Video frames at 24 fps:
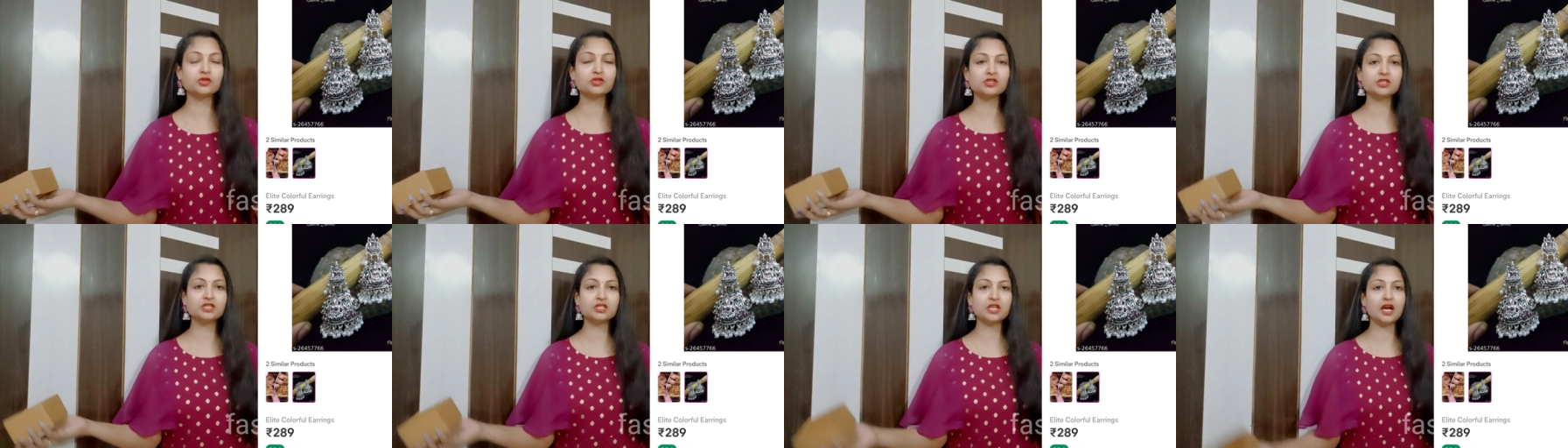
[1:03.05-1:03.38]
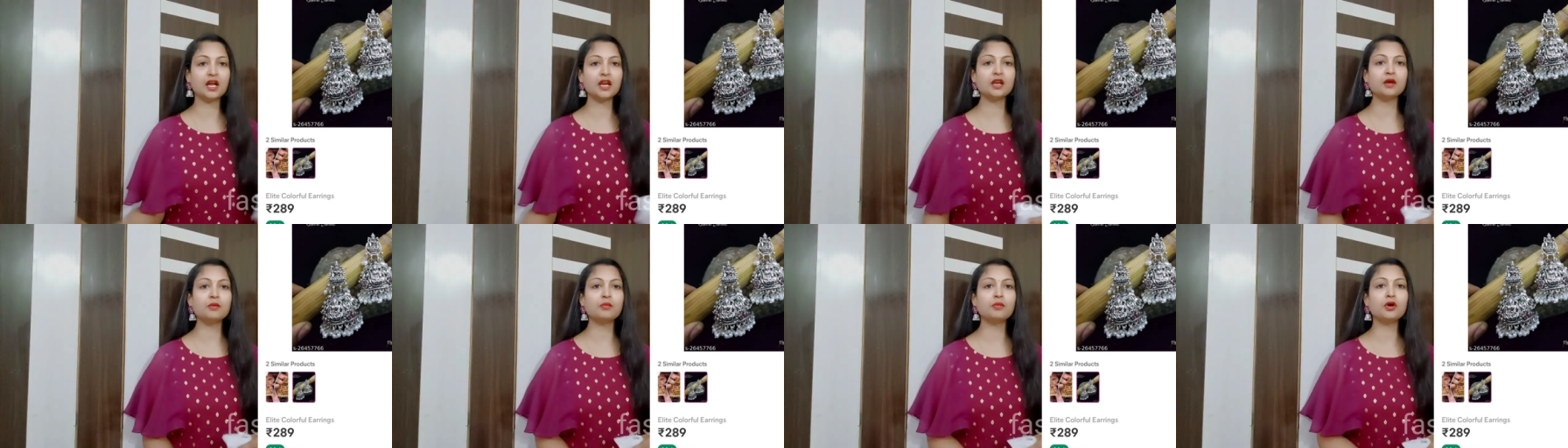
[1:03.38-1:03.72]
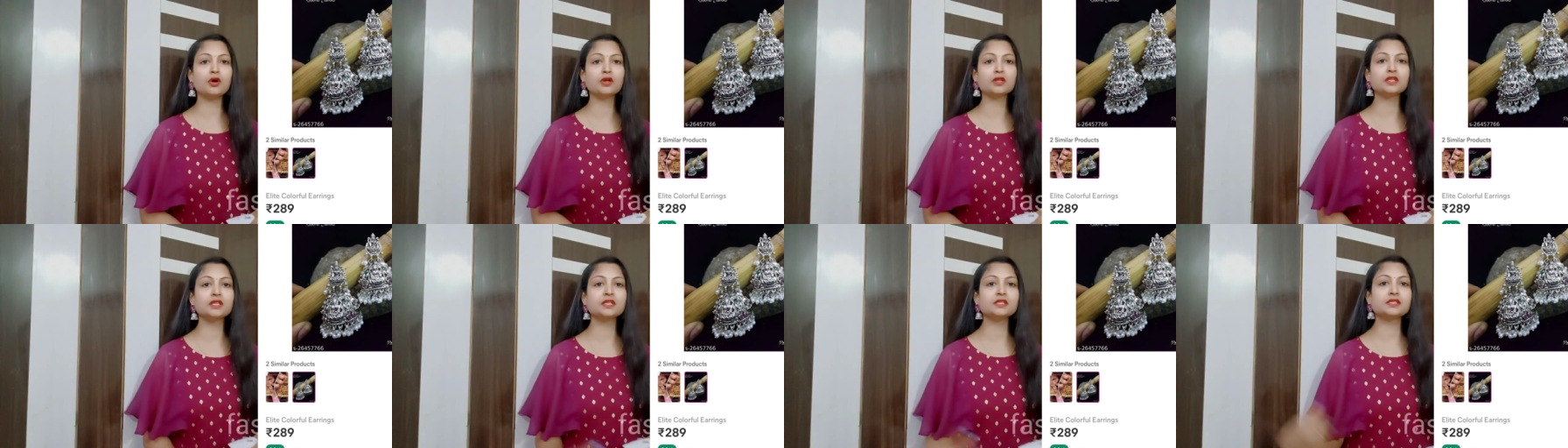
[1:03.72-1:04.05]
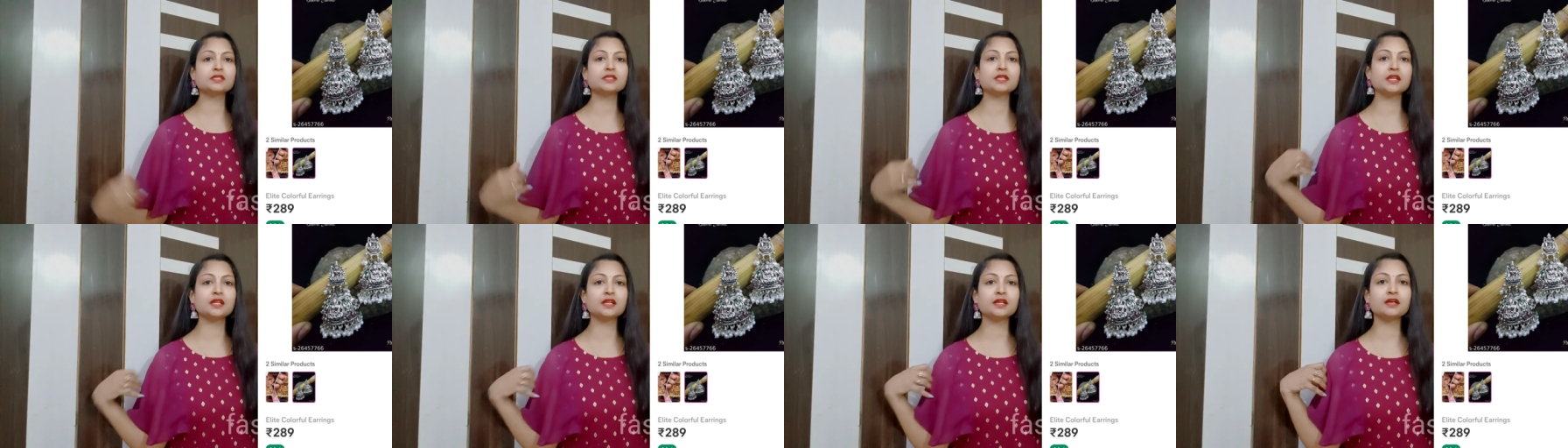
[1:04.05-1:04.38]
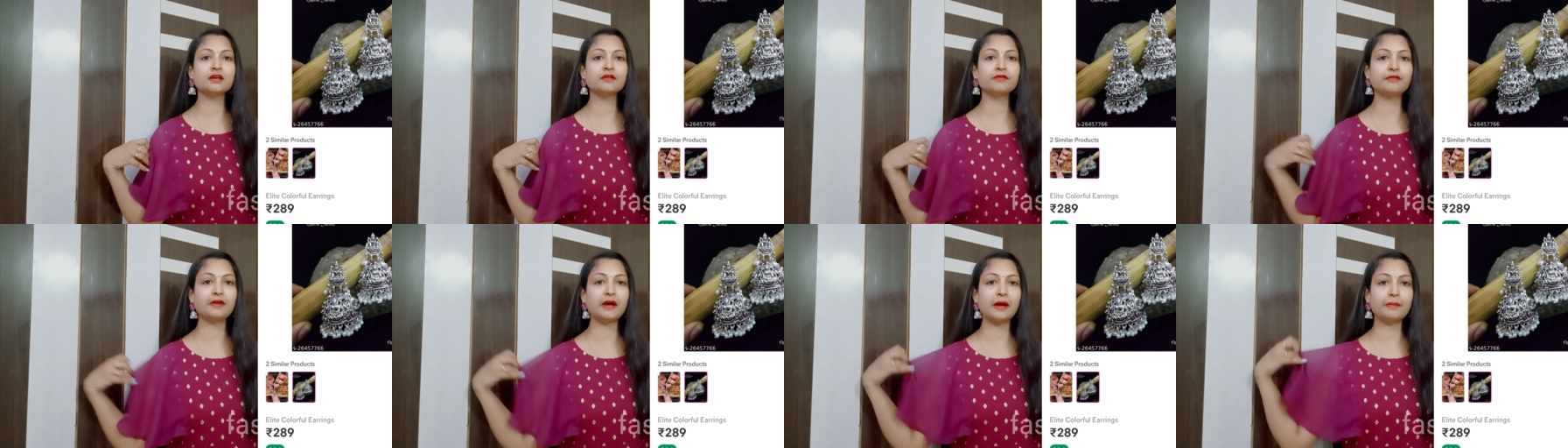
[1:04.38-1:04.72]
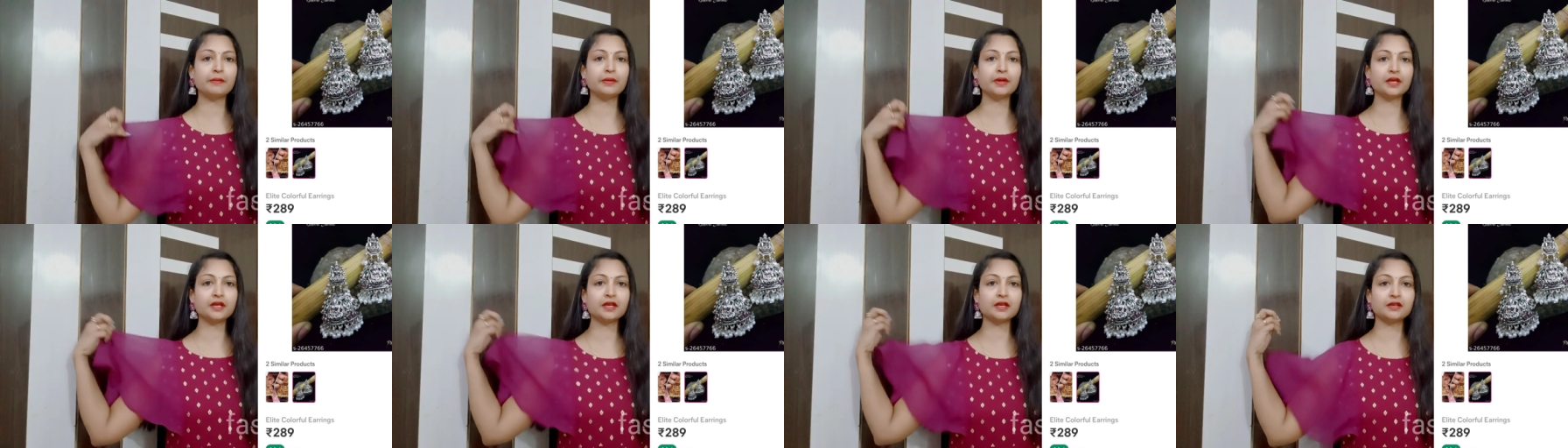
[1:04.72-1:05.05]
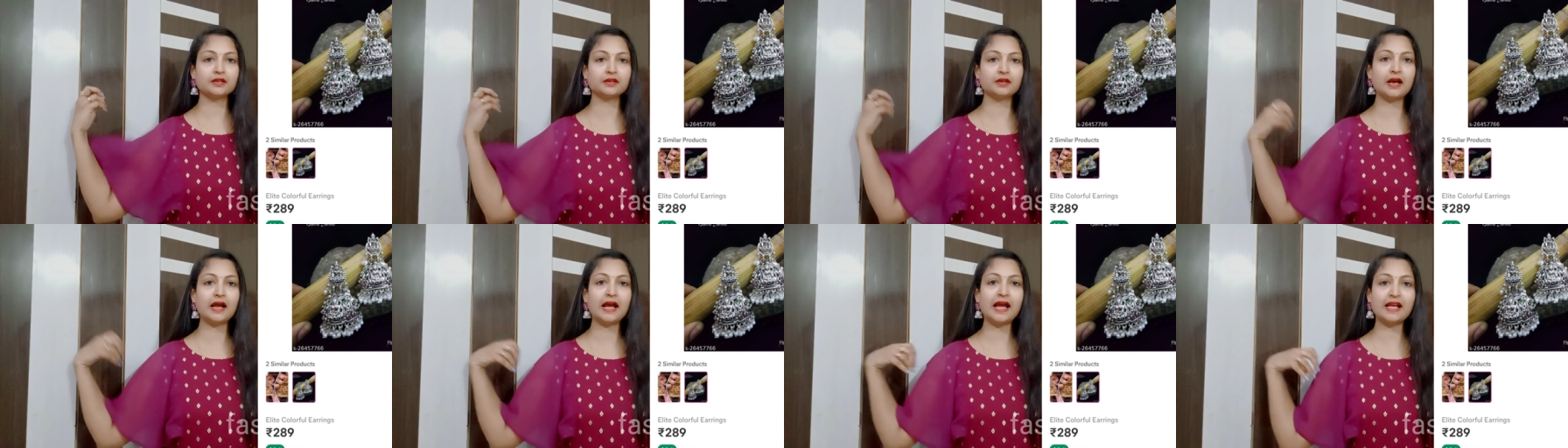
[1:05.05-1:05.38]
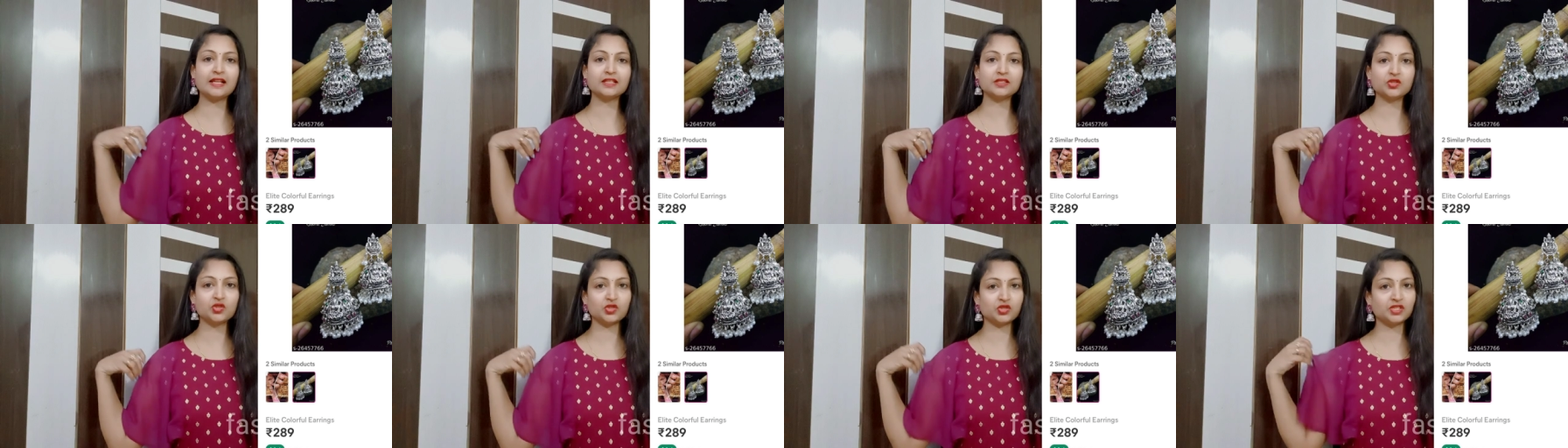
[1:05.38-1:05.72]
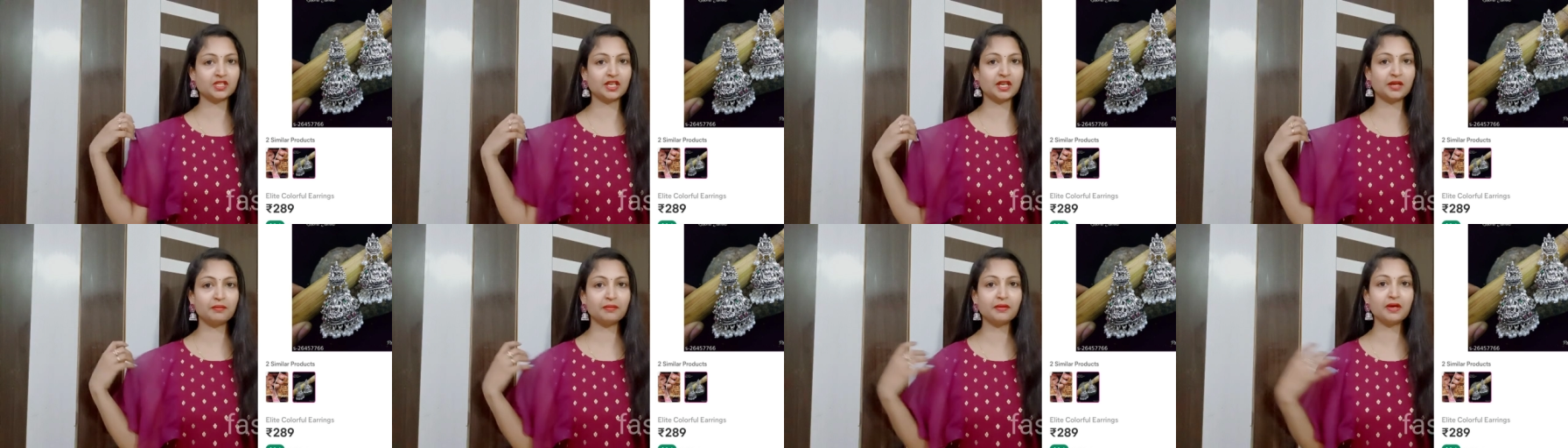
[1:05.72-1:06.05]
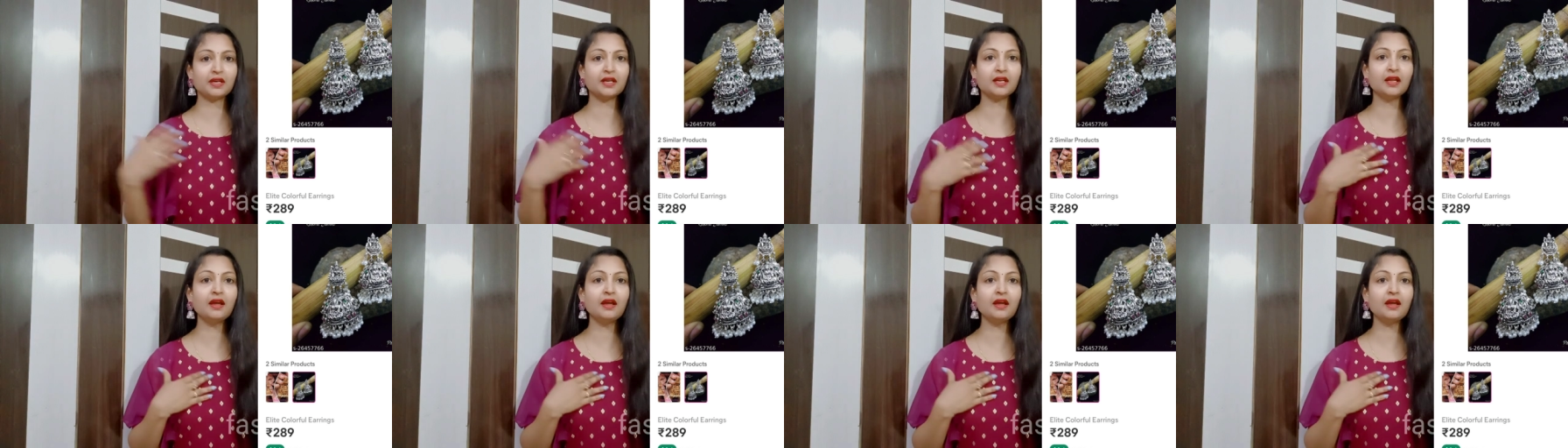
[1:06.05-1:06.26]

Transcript: చాలా బాగుంది సిల్క్ ఫ్యాబ్రిక్ హ్యాండ్స్ uh, వచ్చాయన్నమాట